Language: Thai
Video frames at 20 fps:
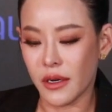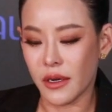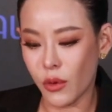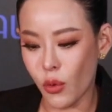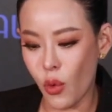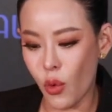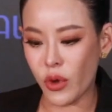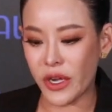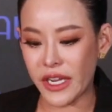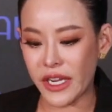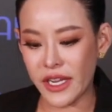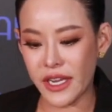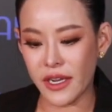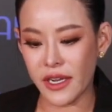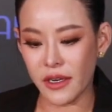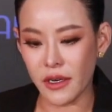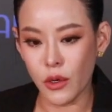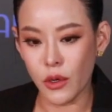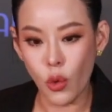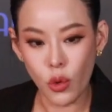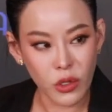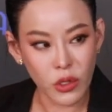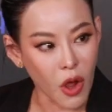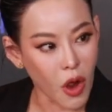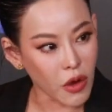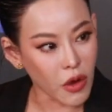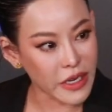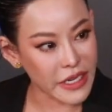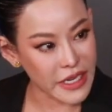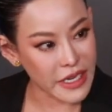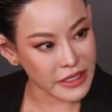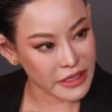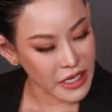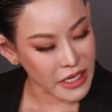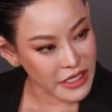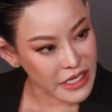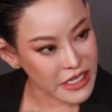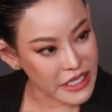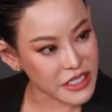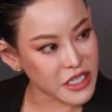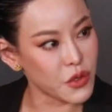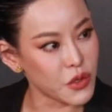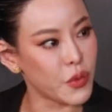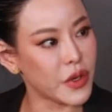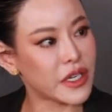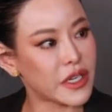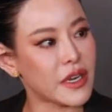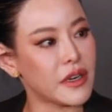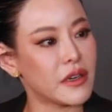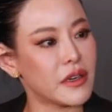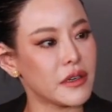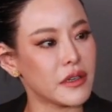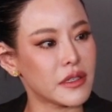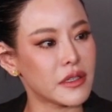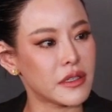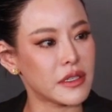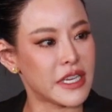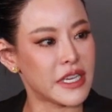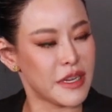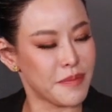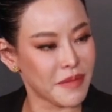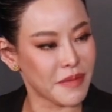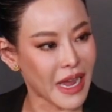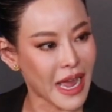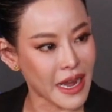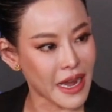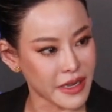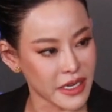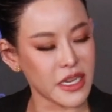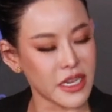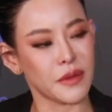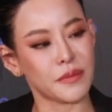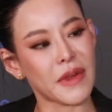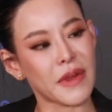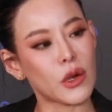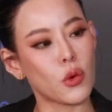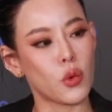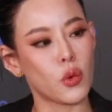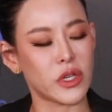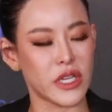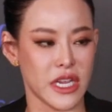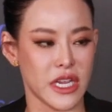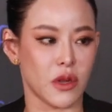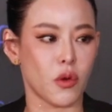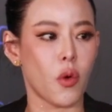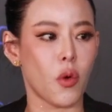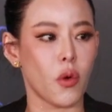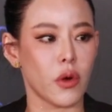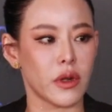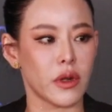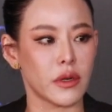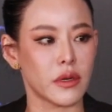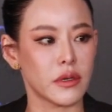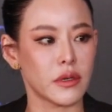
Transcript: ลูกหนิงอีก ลูกน้องหนิงอีกตั้งกี่ชีวิตทีมงานหนิงอีกไม่รู้กี่คน